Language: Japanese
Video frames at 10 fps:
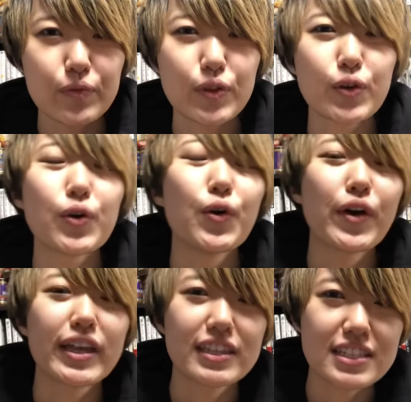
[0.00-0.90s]
の公
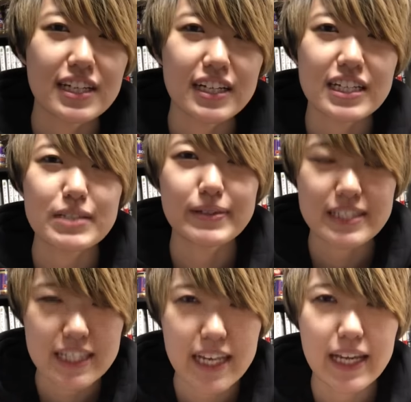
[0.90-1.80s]
演に参加しま
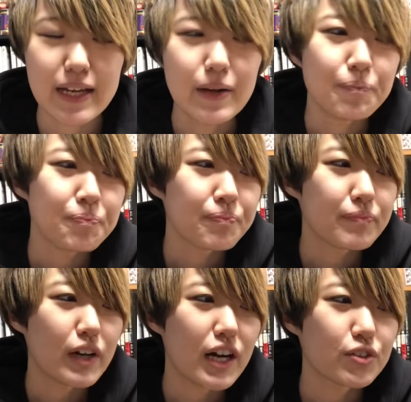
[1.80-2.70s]
して
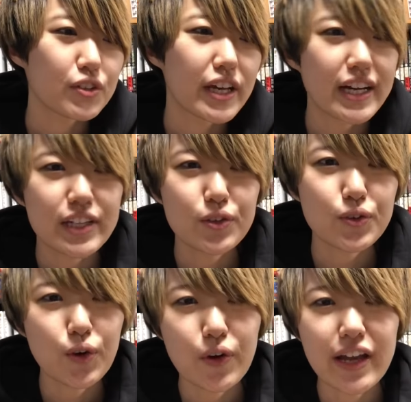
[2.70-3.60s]
まあ、あの長野
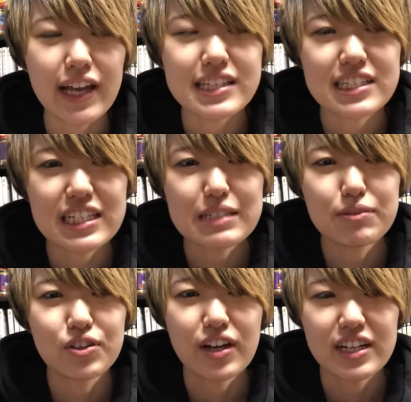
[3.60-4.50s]
公演1日
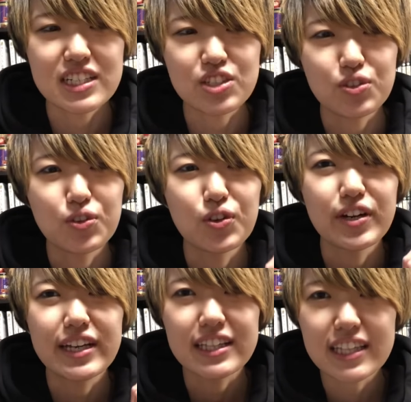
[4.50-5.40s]
目の話を
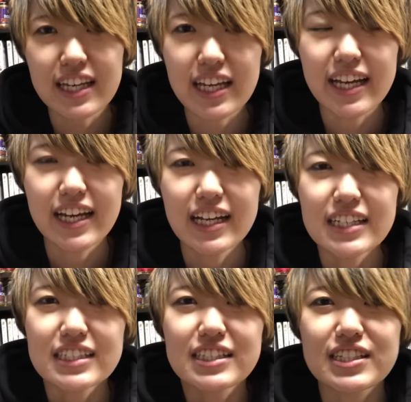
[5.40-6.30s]
終えて
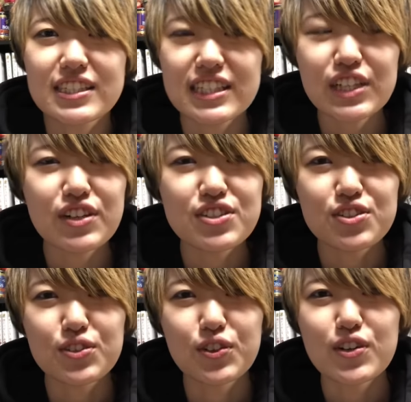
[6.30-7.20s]
じゃ次はちょっ
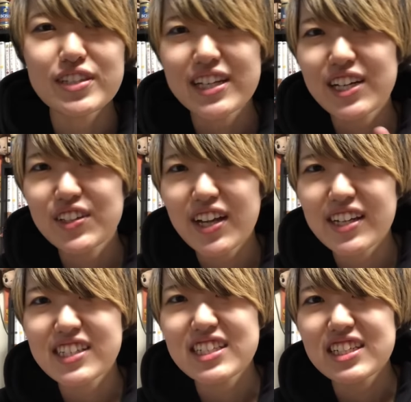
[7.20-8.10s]
と大阪の
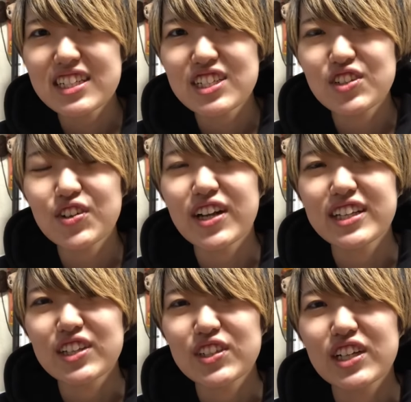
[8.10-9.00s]
話しようか
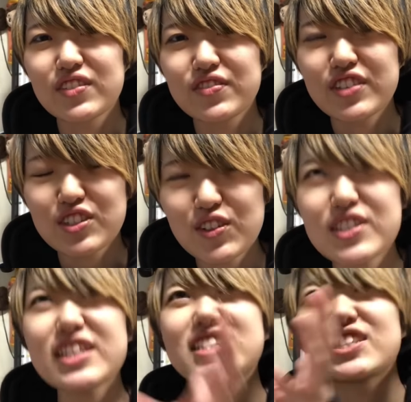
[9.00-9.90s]
なとか、まあ、その
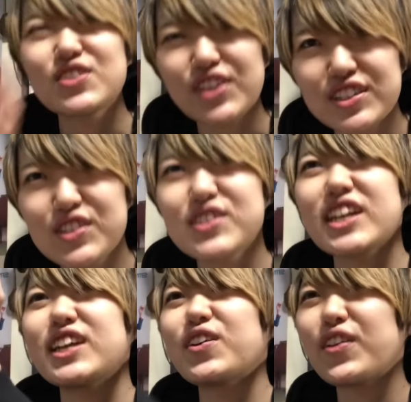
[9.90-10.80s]
次は静岡その
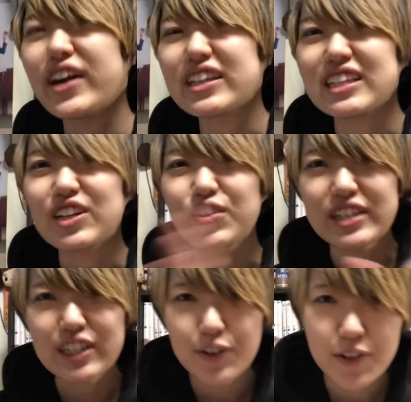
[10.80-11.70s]
次は名古屋って
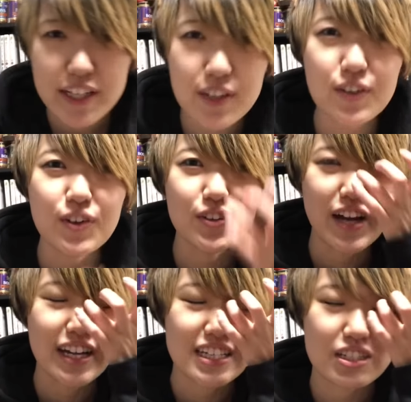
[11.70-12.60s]
一個一個の
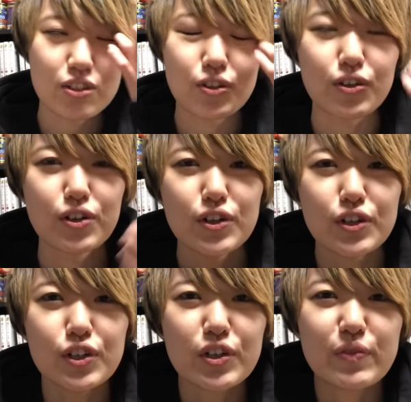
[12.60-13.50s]
話を、
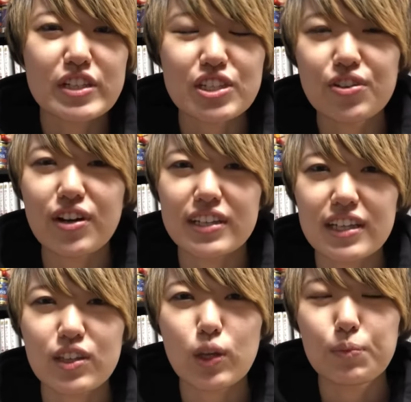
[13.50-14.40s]
まあ、しようか
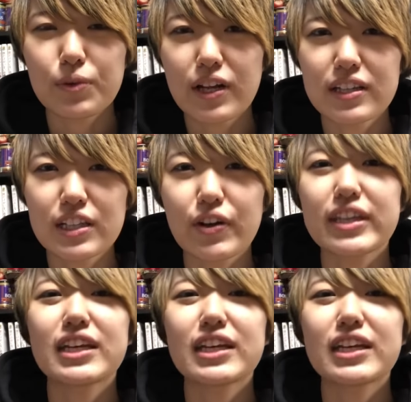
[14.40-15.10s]
なっていうプランではい